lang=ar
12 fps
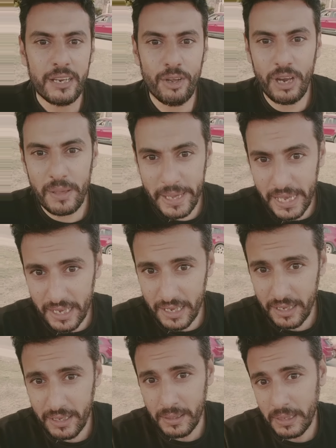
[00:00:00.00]
العلماء
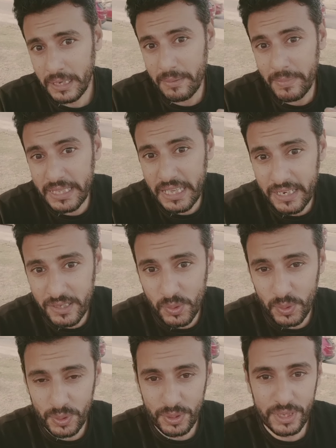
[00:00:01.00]
لما
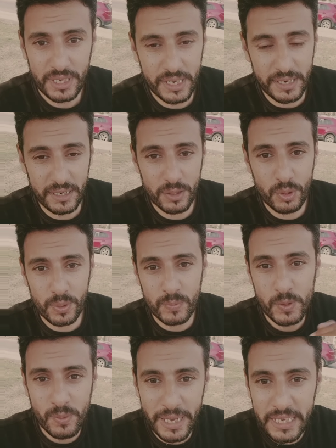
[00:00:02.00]
درسوا
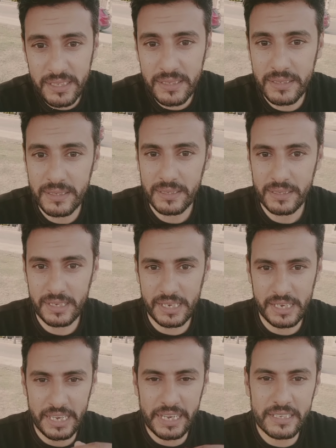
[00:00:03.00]
الكروموسومات
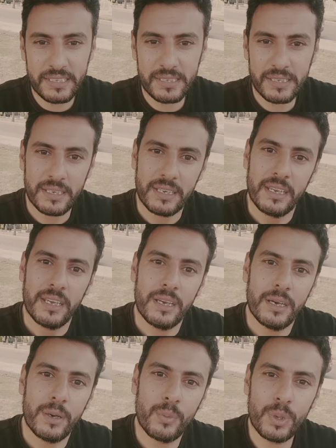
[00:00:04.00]
اكس
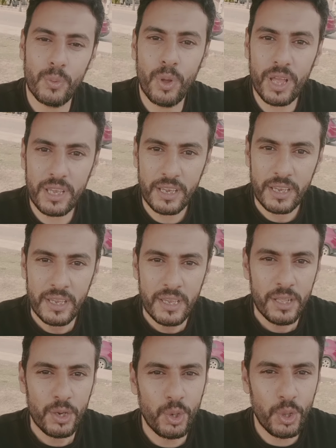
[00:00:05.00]
والواي
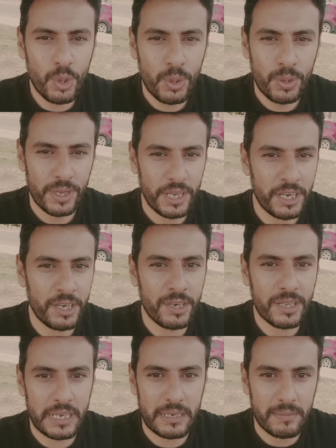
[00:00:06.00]
لقوا
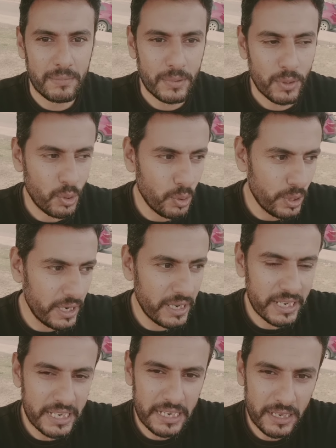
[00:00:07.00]
ان
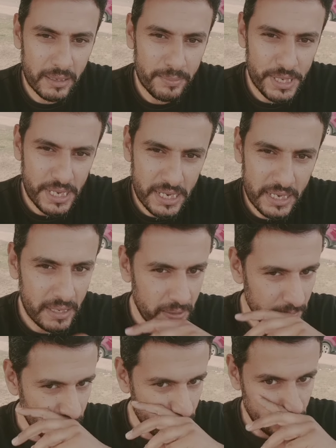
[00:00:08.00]
كل جيل بيجي